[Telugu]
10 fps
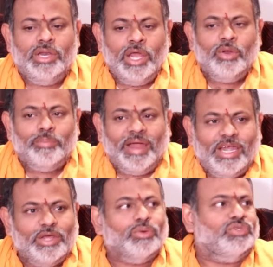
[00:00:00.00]
నేను
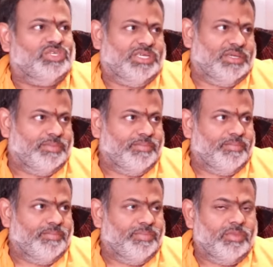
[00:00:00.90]
బయటికి వచ్చి
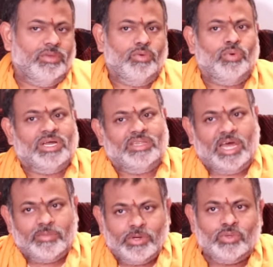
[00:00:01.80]
ఒక
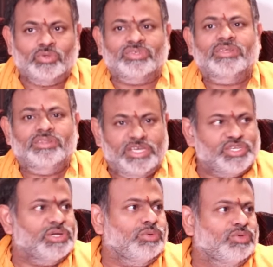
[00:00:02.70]
ధర్మం కోసం
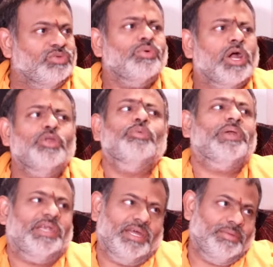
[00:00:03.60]
దేశం కోసం ఒక అడుగు
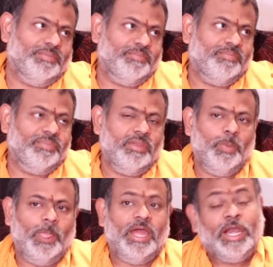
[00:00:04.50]
పెట్టాను
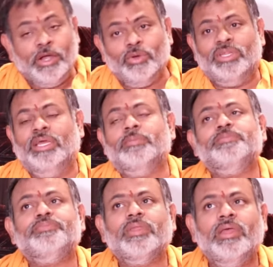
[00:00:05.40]
రెండోది
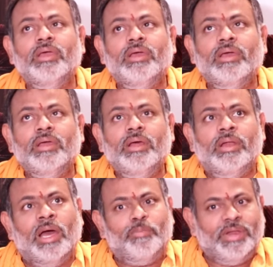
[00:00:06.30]

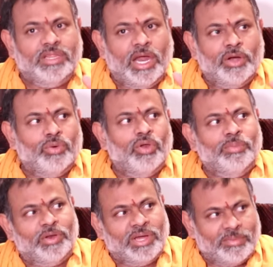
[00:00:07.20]
నా ప్రతి
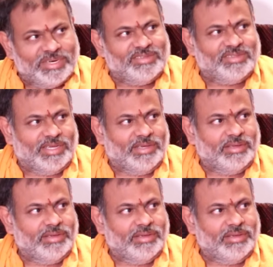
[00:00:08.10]
అడుగులో మీరు గమనిస్తే